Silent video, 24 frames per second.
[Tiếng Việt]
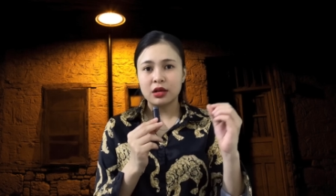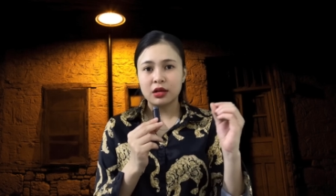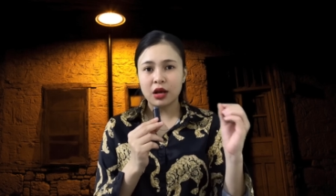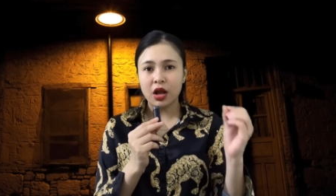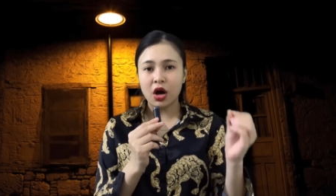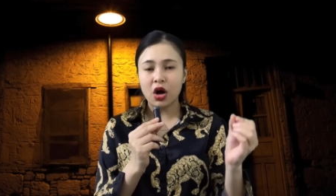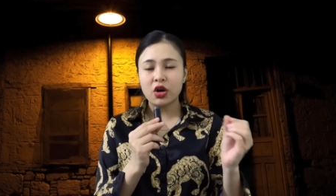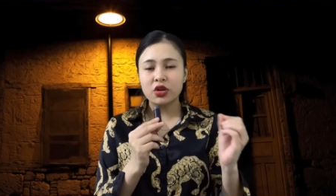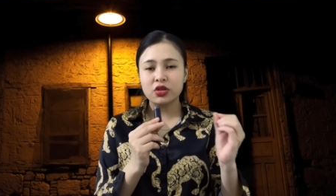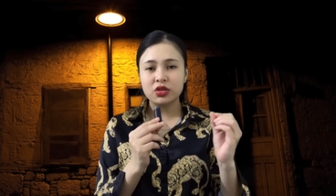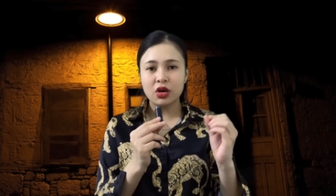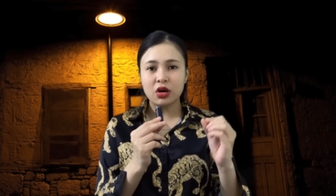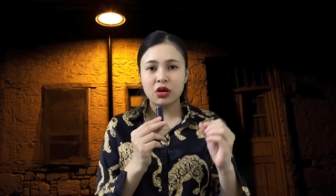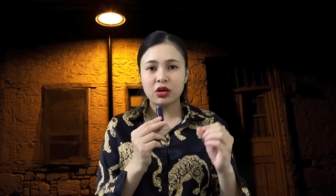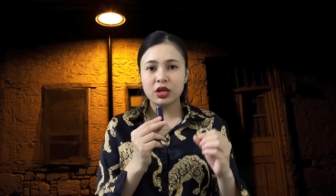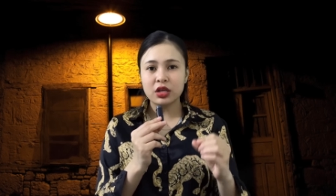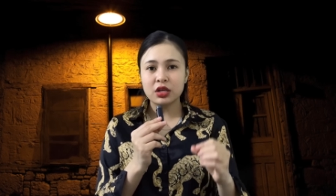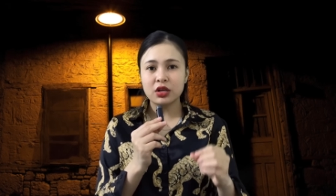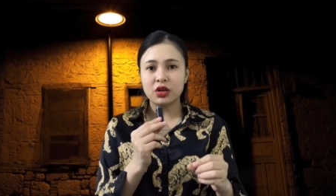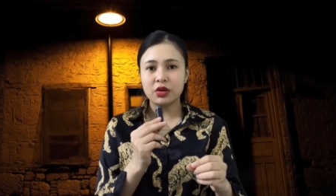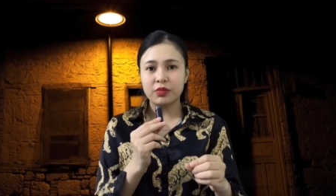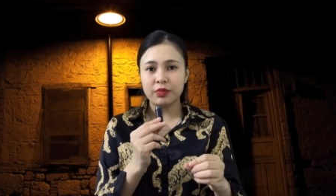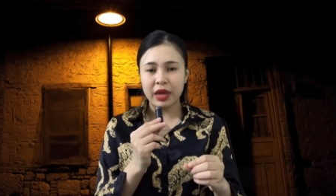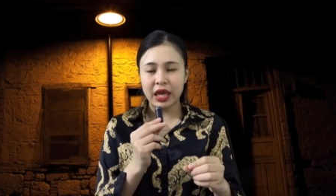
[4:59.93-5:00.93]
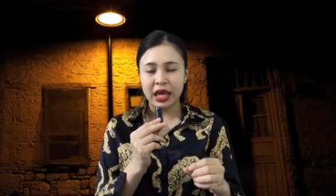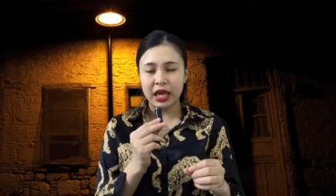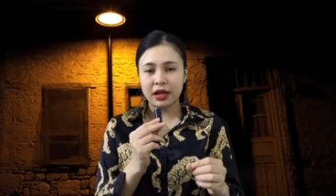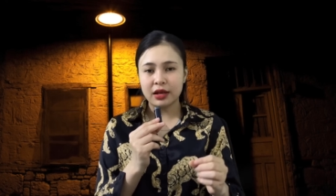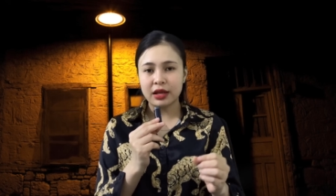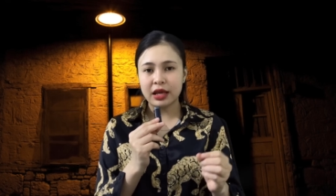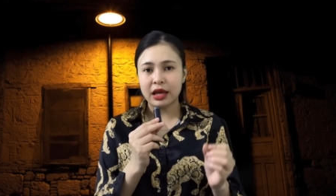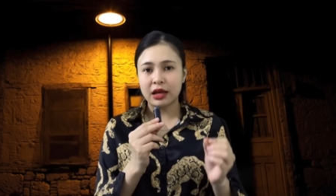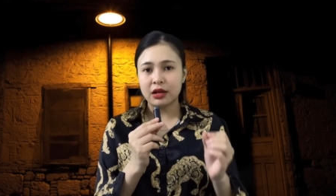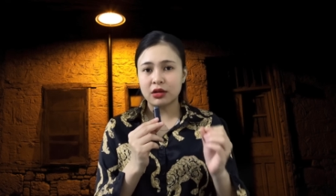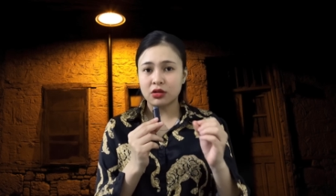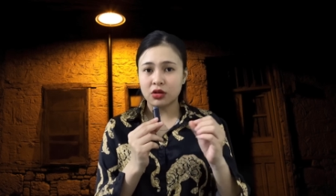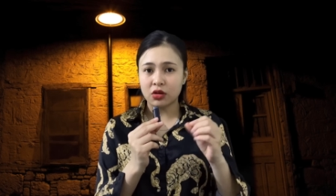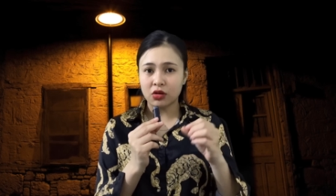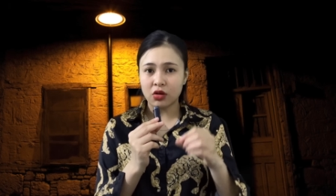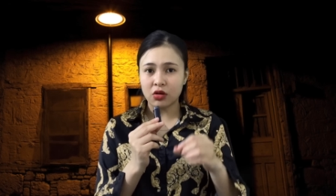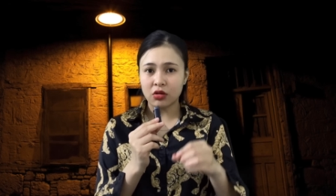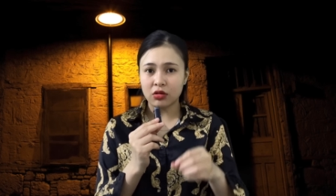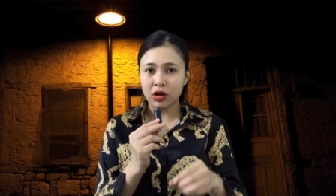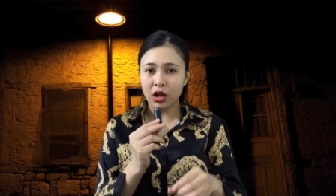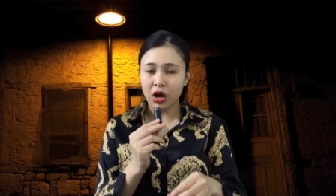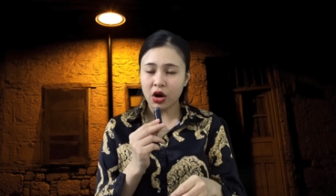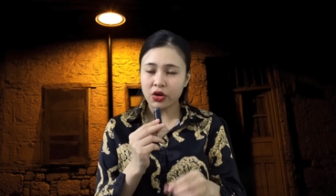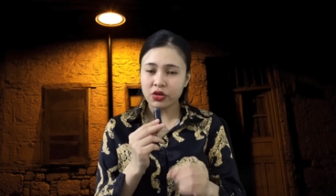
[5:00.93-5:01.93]
lo cho cái người mẹ nè, rồi
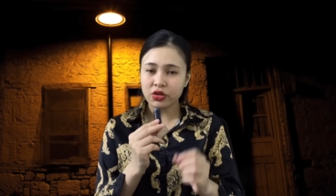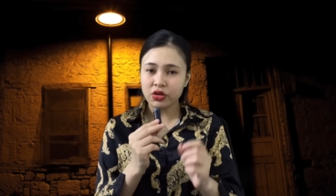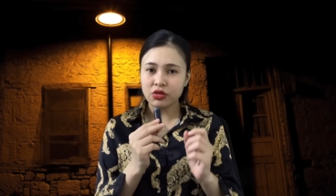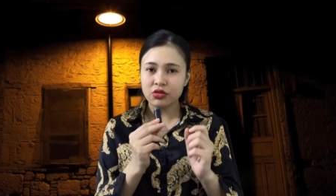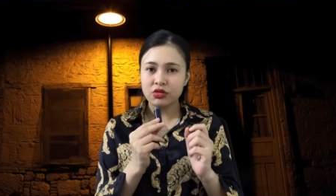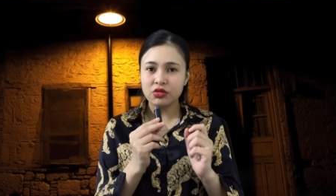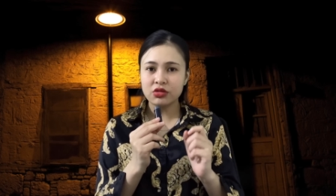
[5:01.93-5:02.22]
còn lo